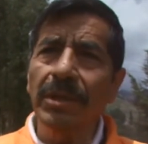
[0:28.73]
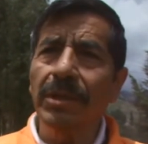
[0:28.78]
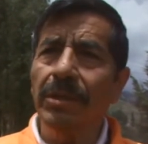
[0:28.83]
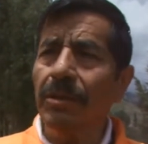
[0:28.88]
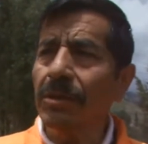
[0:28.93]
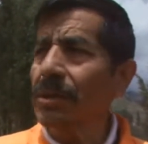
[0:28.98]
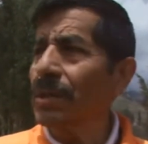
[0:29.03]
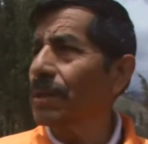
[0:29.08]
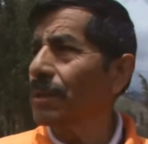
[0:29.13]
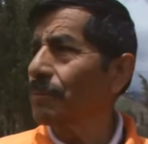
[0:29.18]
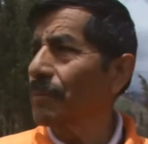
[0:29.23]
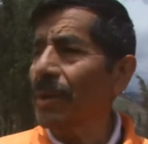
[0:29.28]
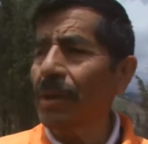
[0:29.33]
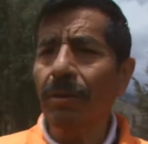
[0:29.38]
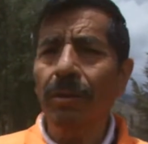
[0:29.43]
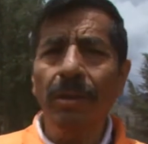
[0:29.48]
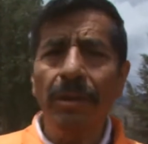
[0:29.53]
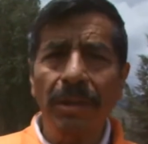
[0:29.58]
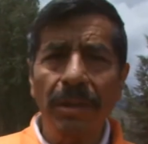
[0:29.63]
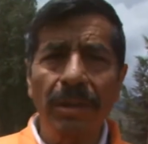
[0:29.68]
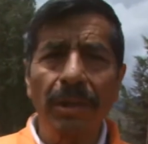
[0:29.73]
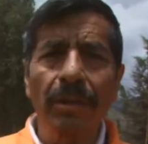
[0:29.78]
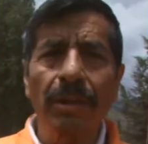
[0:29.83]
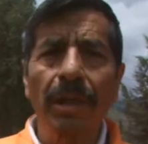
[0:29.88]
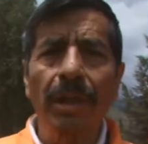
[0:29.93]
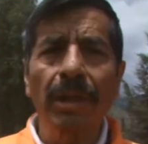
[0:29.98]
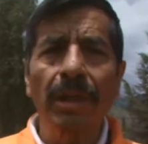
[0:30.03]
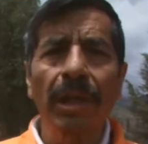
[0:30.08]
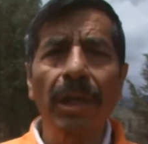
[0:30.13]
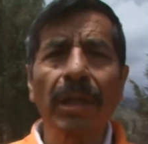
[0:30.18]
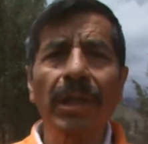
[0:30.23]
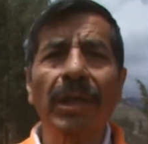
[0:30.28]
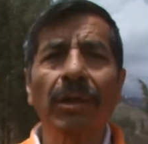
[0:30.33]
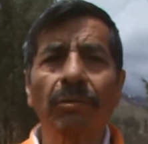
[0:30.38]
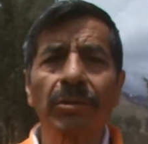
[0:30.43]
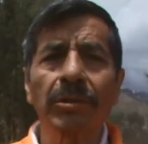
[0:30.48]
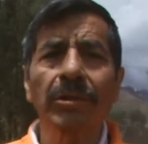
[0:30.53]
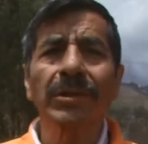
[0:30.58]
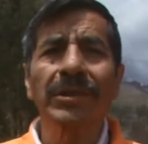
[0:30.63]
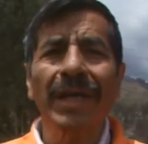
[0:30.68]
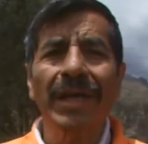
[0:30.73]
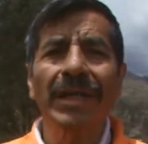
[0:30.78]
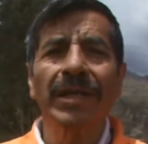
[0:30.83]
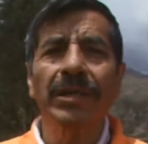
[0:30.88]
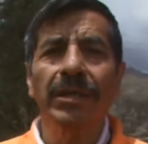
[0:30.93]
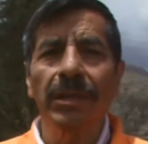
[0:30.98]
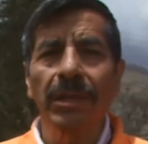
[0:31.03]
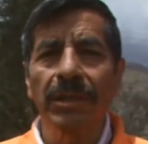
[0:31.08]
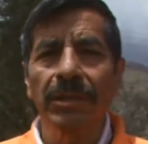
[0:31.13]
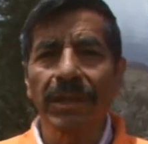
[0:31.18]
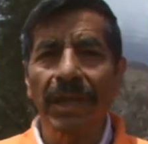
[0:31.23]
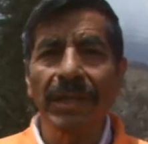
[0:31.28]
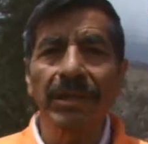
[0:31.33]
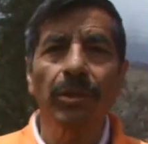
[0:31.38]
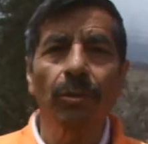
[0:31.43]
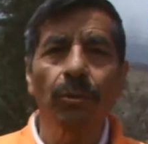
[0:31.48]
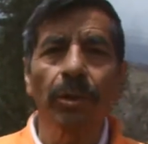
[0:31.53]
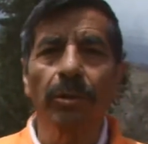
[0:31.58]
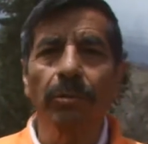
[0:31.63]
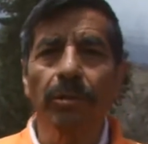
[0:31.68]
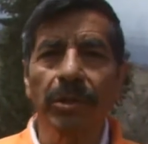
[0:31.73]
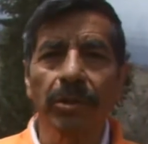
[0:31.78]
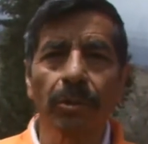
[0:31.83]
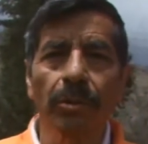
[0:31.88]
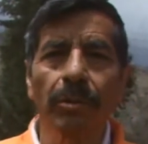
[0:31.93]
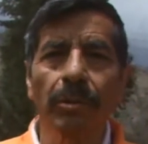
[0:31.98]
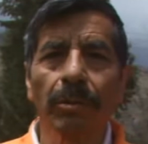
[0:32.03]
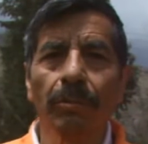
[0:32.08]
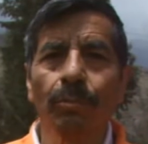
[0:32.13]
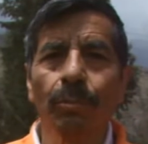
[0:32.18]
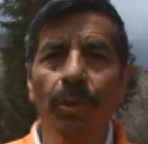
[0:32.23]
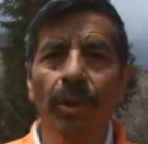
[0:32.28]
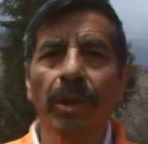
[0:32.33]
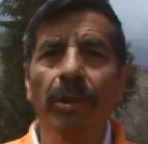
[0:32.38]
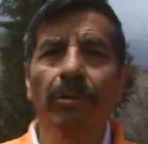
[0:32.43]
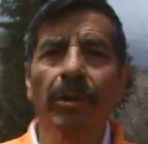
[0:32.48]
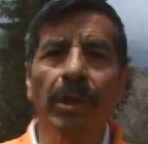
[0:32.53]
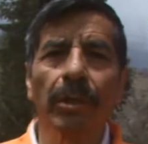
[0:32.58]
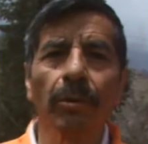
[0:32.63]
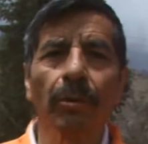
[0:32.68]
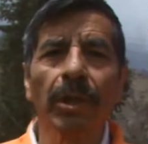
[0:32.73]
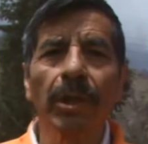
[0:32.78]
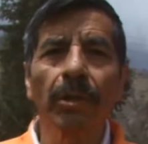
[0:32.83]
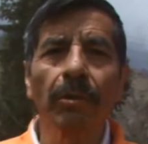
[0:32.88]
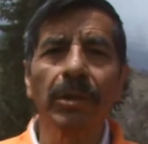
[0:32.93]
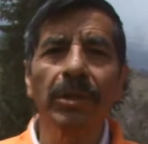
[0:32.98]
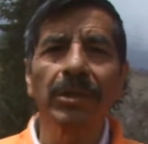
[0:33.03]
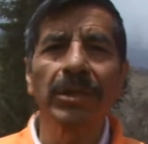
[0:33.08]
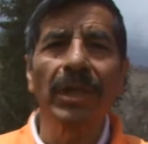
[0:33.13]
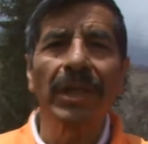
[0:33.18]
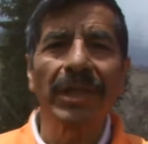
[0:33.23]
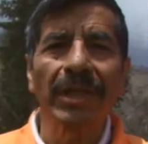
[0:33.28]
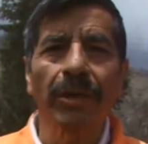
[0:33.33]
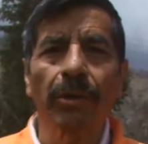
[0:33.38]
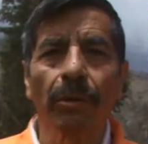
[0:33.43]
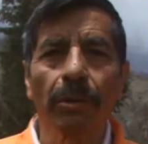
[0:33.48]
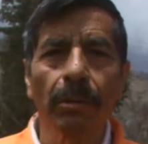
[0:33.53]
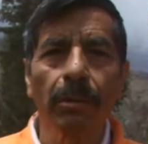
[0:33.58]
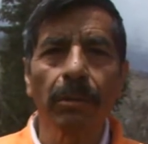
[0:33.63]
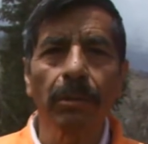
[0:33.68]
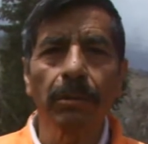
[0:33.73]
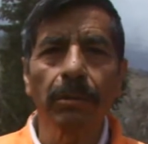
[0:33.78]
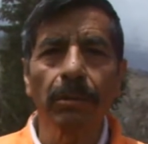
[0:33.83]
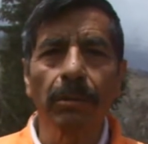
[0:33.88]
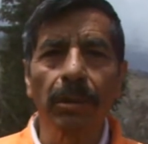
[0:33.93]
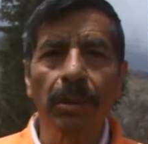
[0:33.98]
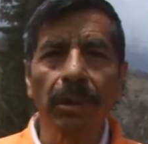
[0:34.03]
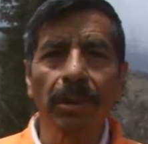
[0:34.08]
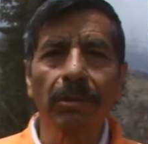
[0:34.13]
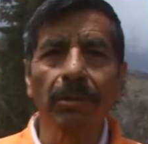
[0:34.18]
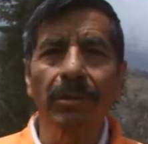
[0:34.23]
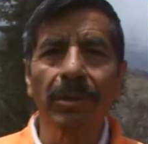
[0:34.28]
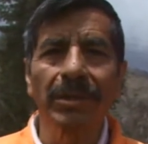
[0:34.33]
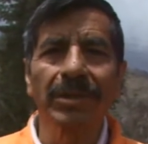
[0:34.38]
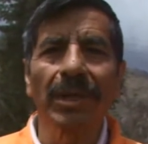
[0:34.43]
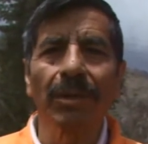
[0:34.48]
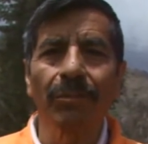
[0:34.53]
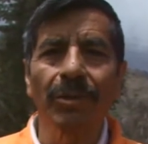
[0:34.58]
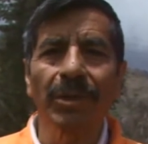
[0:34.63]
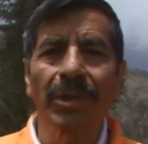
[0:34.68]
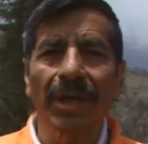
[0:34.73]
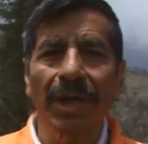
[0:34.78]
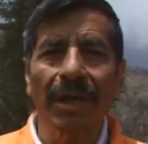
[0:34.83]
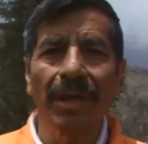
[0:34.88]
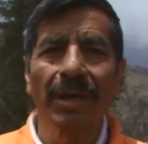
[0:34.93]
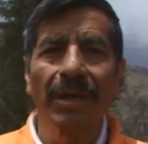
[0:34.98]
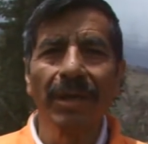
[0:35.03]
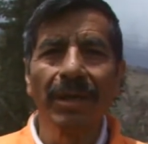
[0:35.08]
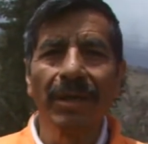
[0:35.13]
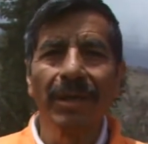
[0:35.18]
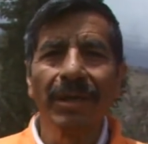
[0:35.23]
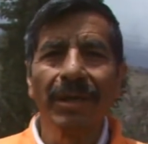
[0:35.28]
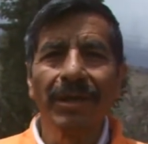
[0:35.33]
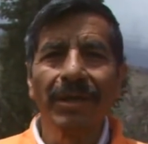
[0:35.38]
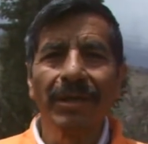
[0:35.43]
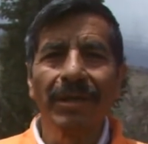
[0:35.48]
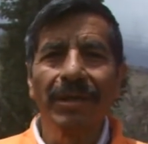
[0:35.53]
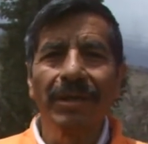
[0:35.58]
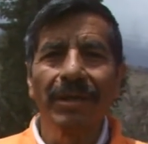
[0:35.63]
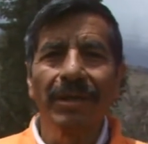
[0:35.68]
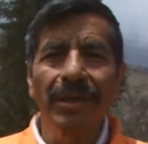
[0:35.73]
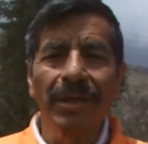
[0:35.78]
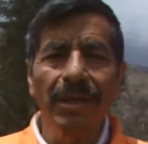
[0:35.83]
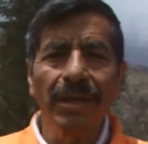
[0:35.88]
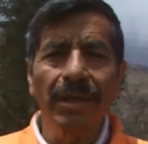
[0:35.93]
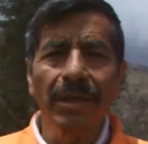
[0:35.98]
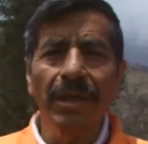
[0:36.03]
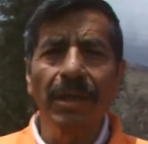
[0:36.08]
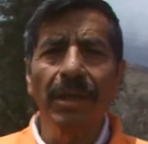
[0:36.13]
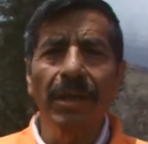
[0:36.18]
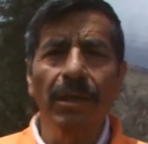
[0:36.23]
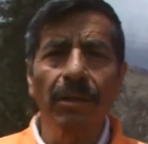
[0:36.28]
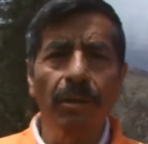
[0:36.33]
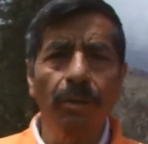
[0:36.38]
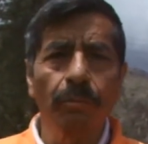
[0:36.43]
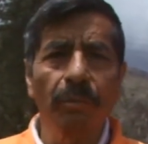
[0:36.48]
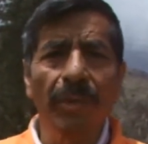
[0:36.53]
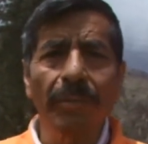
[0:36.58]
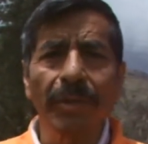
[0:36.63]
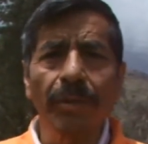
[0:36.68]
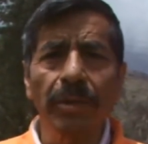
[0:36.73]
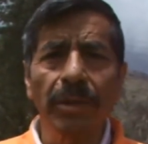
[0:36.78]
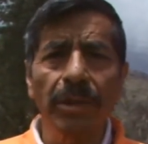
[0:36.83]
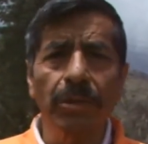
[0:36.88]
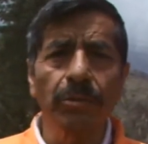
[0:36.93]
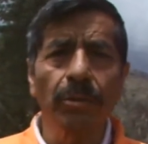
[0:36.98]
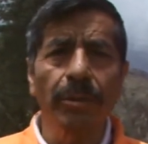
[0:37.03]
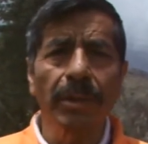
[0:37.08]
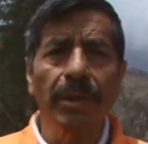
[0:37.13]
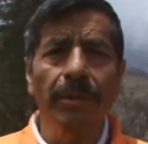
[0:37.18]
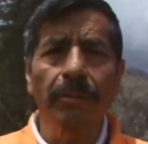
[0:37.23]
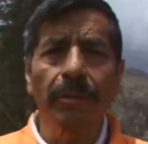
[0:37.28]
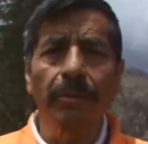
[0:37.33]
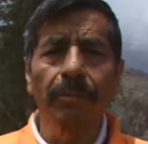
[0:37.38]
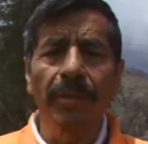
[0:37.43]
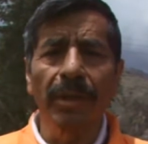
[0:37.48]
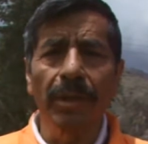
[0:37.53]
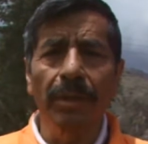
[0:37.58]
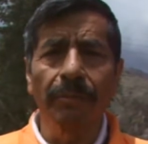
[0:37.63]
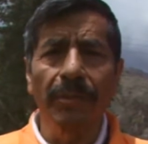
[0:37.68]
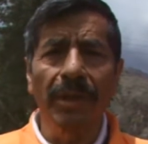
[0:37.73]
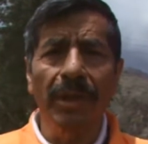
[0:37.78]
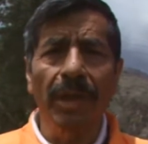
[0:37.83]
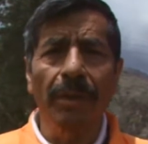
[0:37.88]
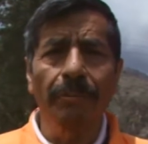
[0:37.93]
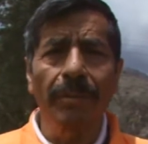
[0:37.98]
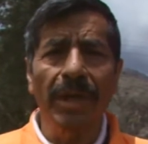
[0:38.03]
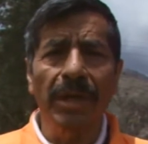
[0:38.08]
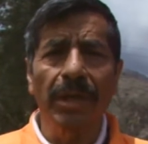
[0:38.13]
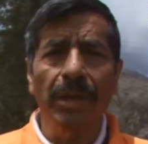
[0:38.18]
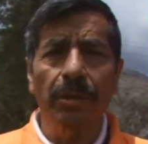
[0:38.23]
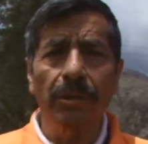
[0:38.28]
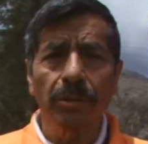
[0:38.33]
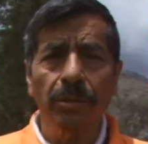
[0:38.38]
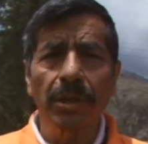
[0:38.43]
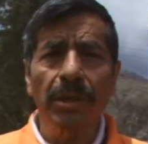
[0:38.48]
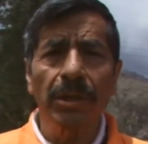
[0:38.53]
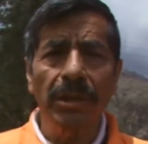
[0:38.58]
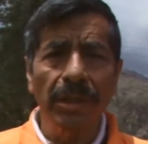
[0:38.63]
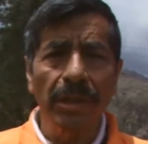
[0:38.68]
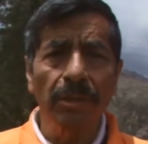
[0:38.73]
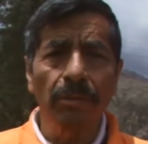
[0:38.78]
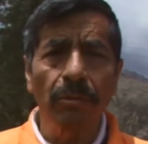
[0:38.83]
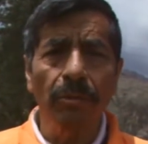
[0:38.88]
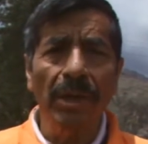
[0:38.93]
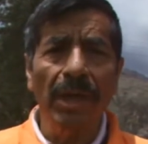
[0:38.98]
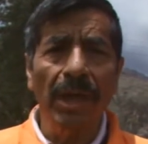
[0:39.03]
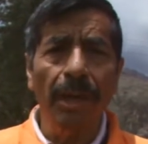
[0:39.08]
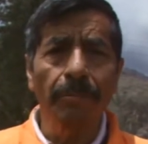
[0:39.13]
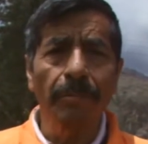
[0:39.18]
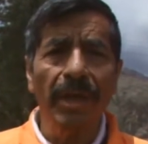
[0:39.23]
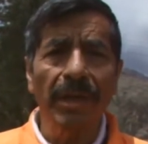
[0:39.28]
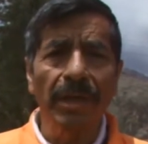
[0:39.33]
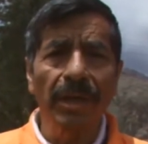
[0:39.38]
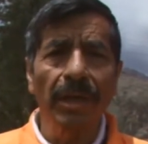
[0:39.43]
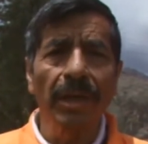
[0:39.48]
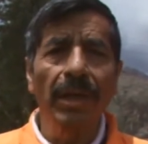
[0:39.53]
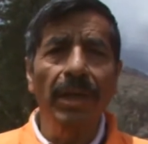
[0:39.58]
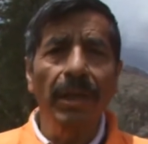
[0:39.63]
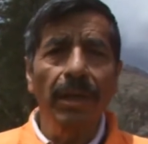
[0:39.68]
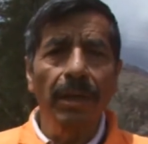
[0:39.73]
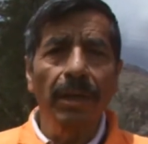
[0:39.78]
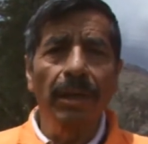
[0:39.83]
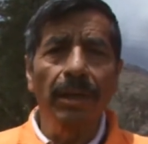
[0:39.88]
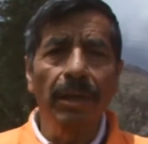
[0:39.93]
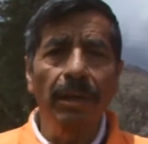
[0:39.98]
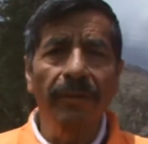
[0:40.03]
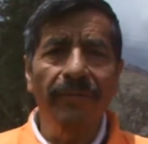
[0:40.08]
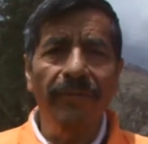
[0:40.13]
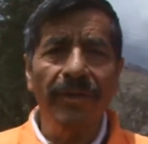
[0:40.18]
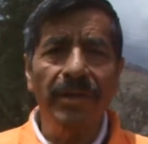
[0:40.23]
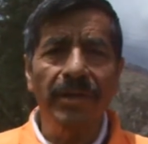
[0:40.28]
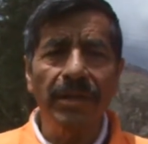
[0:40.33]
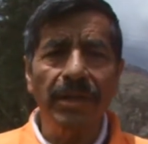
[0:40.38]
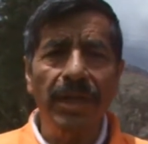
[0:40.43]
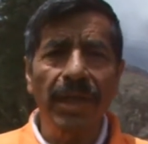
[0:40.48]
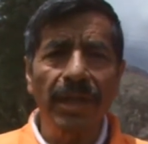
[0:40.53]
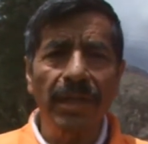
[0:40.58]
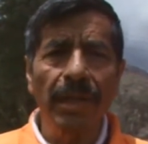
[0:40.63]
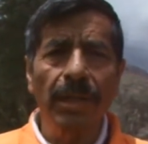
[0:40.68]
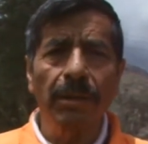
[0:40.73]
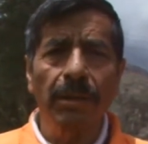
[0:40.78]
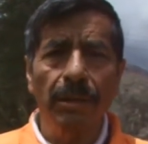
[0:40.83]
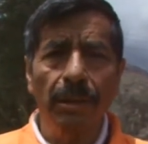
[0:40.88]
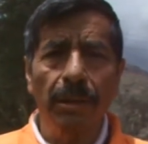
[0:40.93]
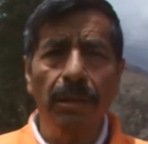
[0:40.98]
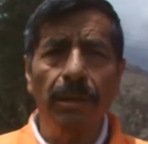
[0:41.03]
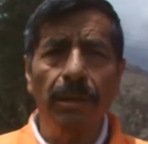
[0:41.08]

entonces, pero la, cuestión está que está excluido el señor Murillo, y lo digo desde la región donde, donde estamos. Y ah, me pregunta sobre mi, campaña. Yo estoy haciendo una campaña eh, franciscana,